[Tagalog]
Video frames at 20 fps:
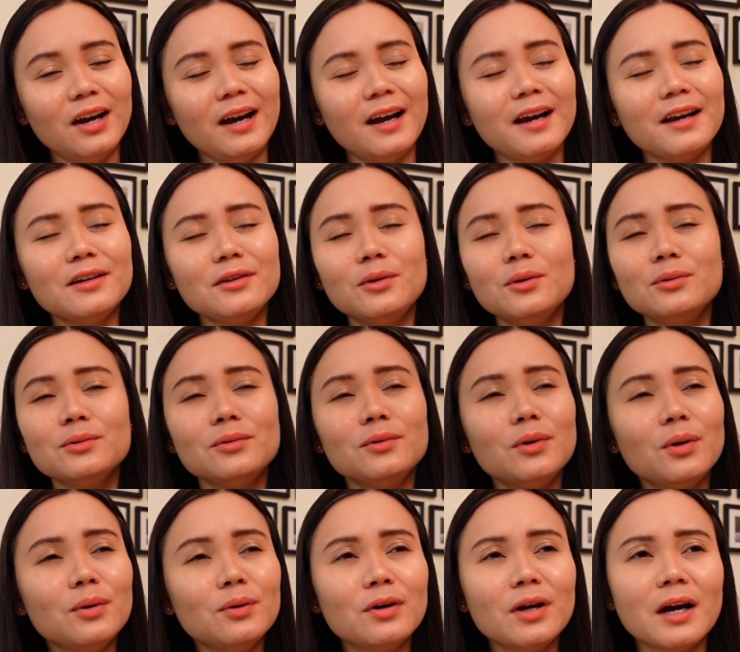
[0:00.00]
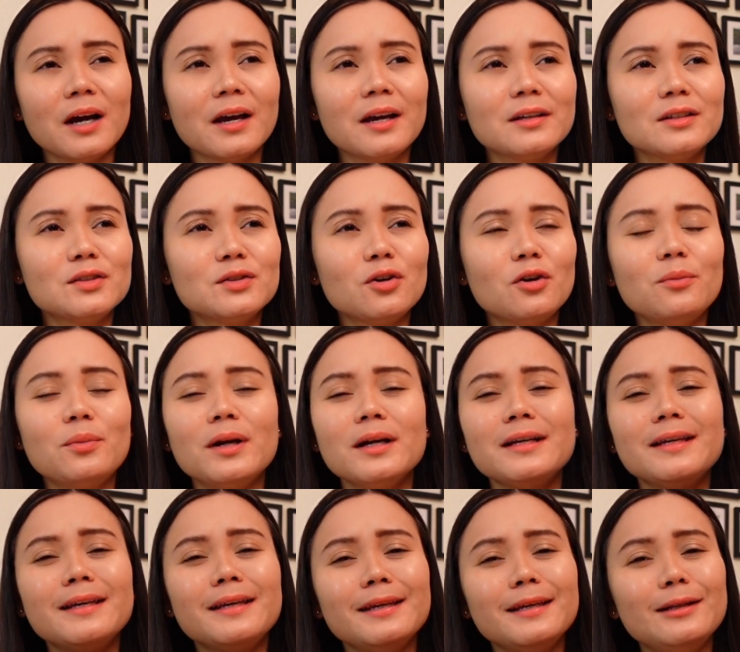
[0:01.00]
I don't know guys,
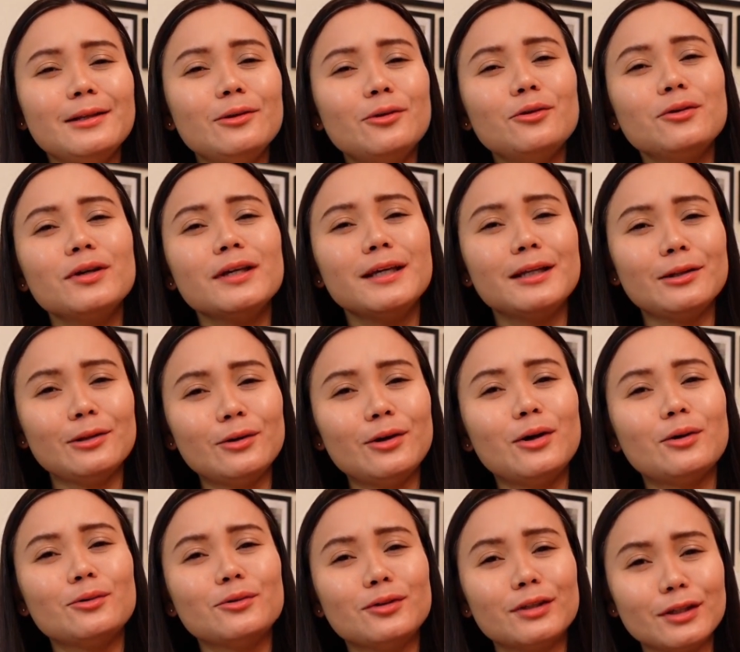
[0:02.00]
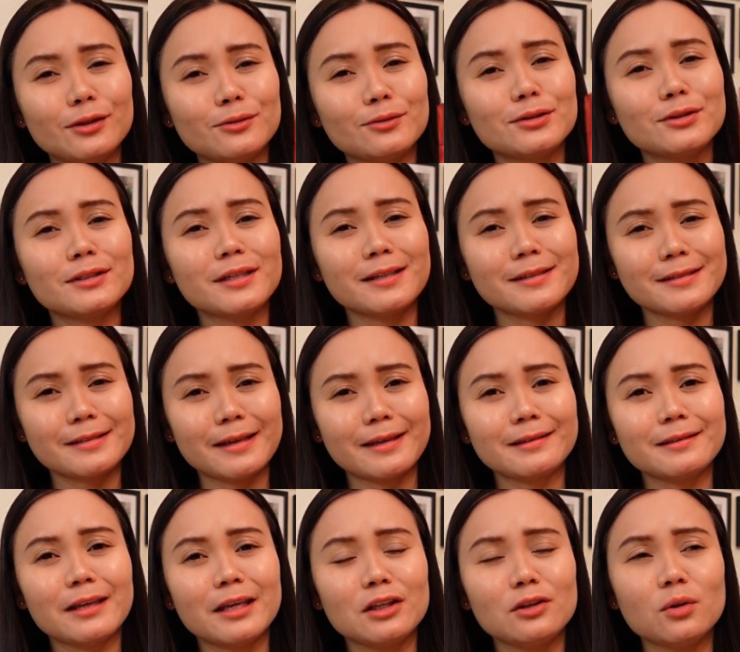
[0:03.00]
sobrang hilong-hilo ako dito sa
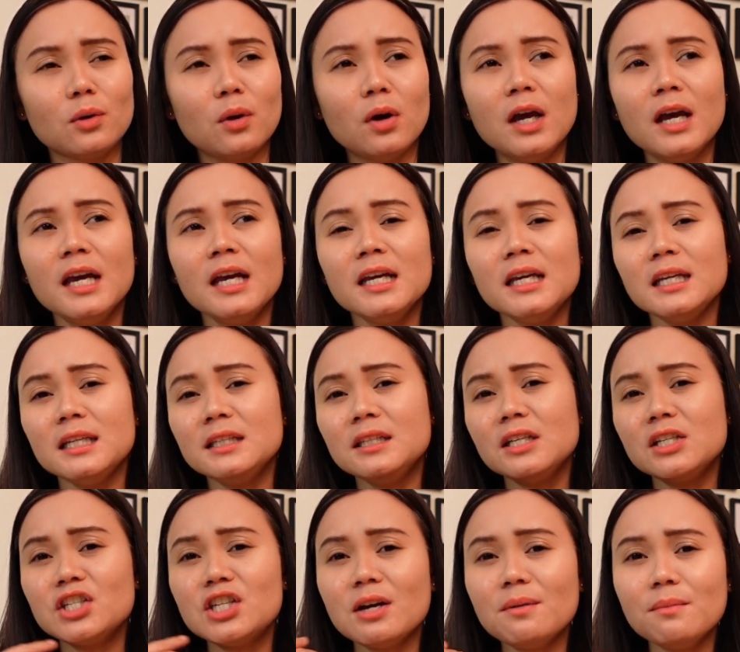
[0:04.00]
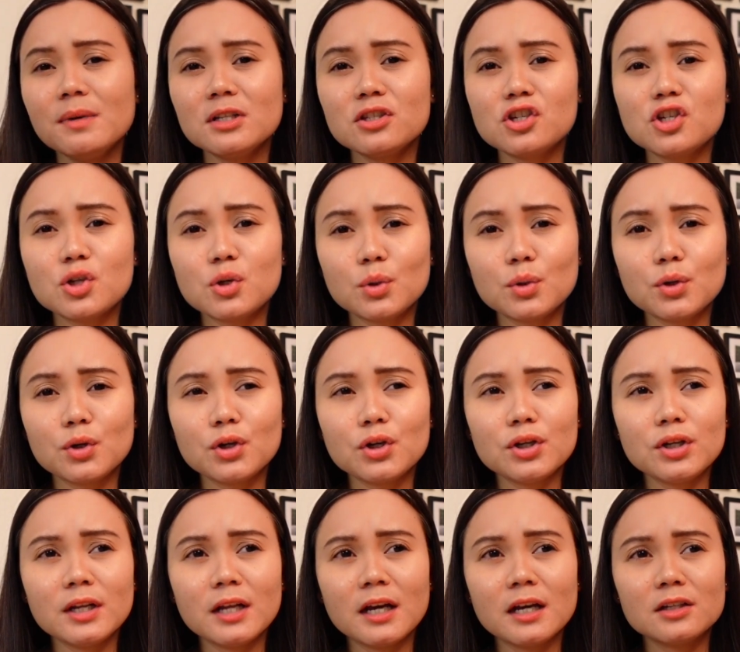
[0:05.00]
scent na ito. Hindi siya
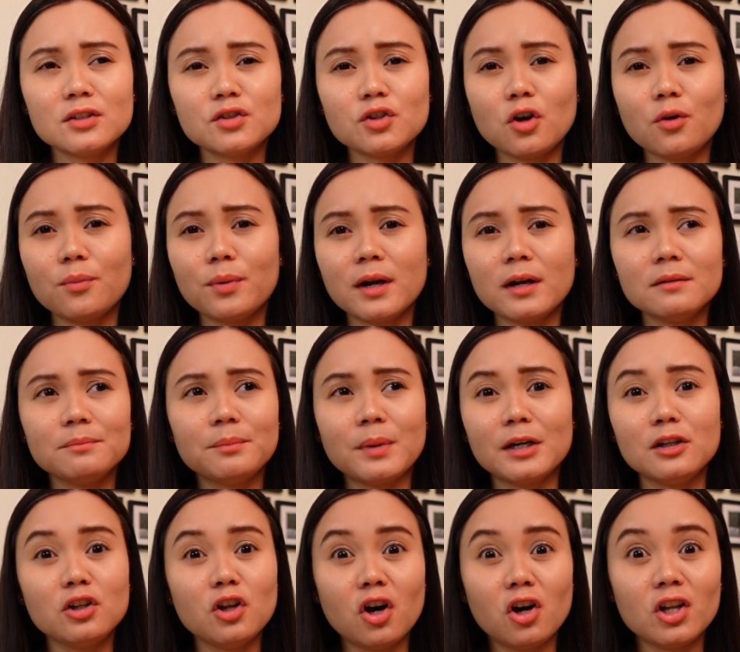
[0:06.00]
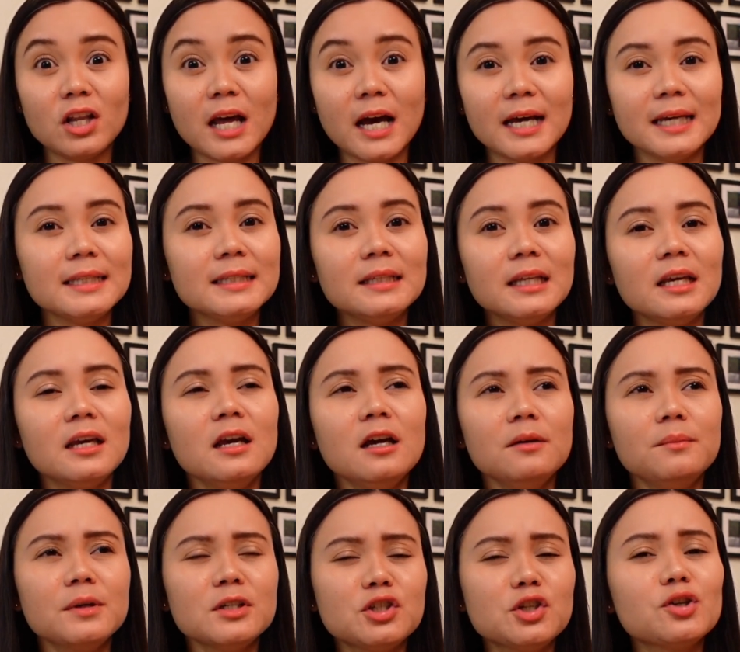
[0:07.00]
mature na sobrang panglola, hindi
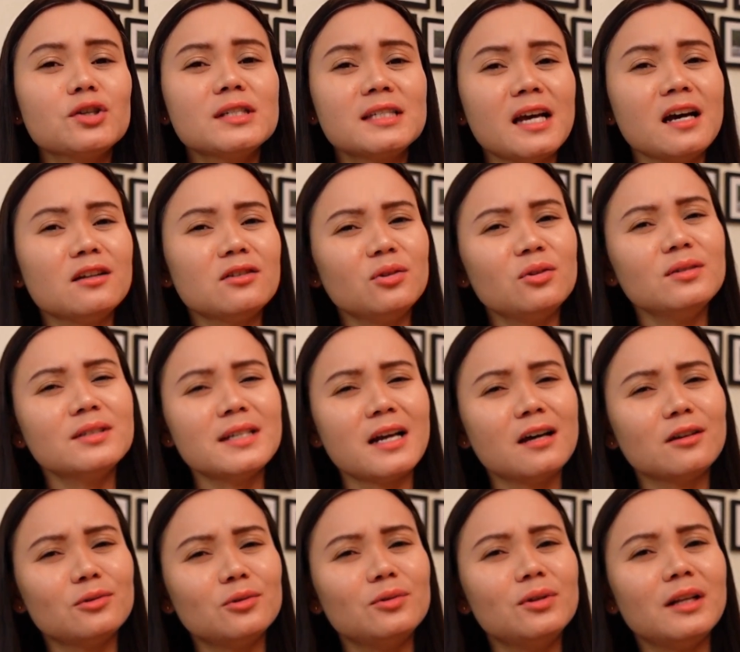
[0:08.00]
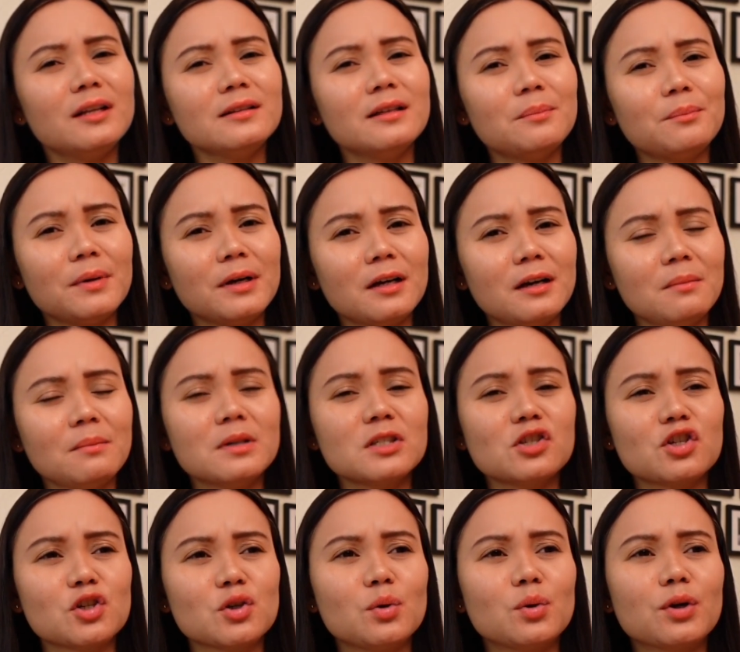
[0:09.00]
mature sakto-sakto lang na
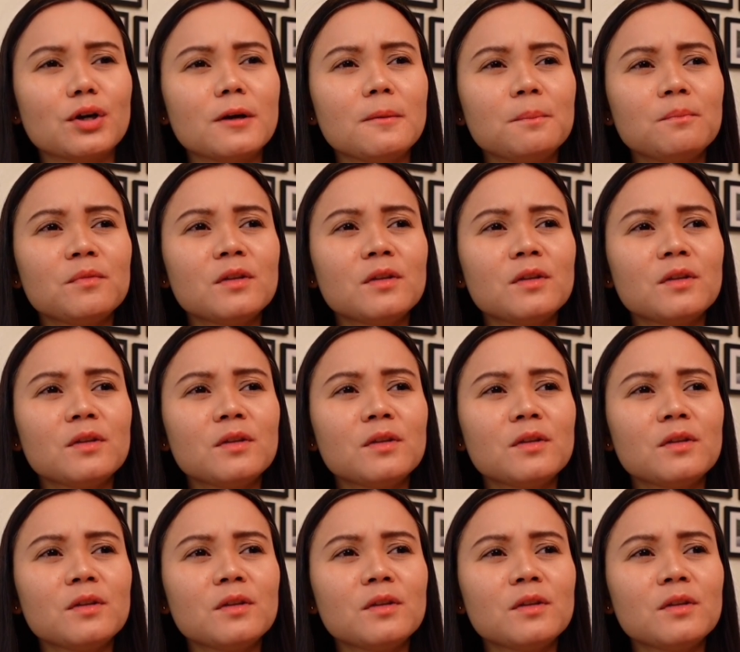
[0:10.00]
pagka-mature